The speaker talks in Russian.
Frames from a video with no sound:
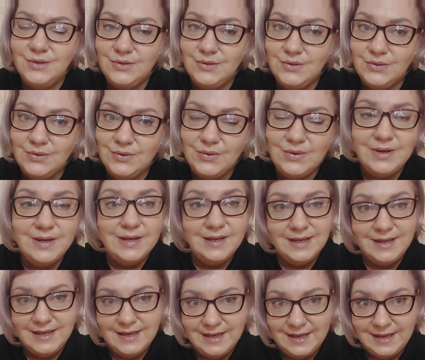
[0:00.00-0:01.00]
Но
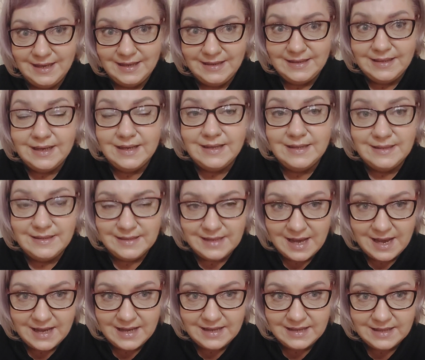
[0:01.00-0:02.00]
это
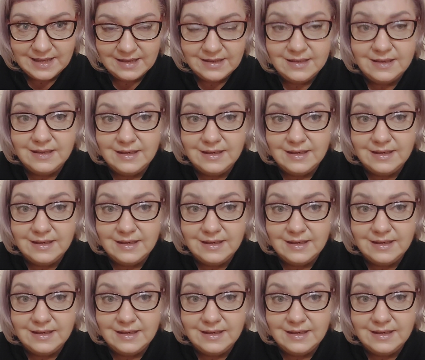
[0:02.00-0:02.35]
тайна,